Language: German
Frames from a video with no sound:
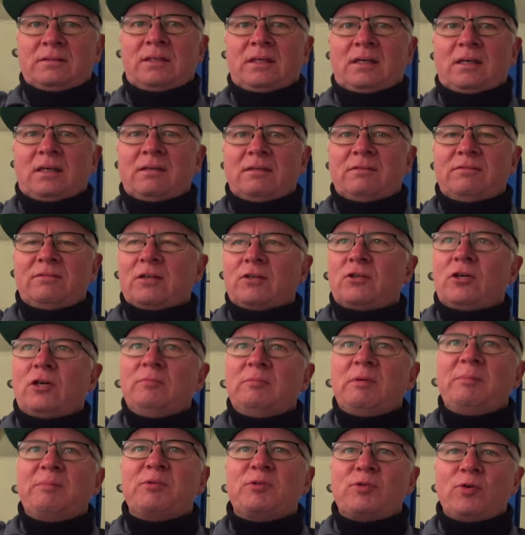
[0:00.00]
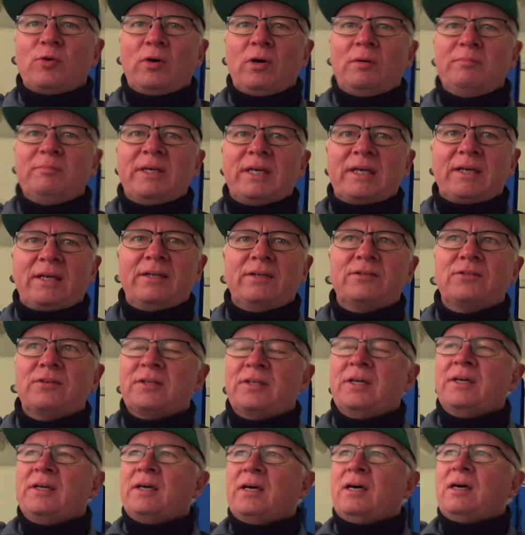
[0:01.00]
Ja, willkommen im Turm. Ihr kennt
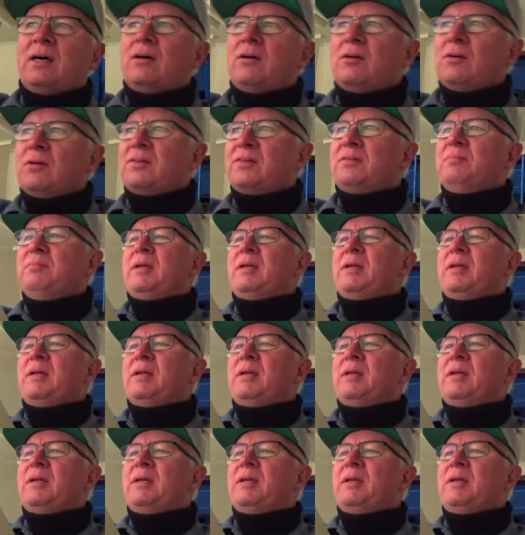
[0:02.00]
euch ja, ja aus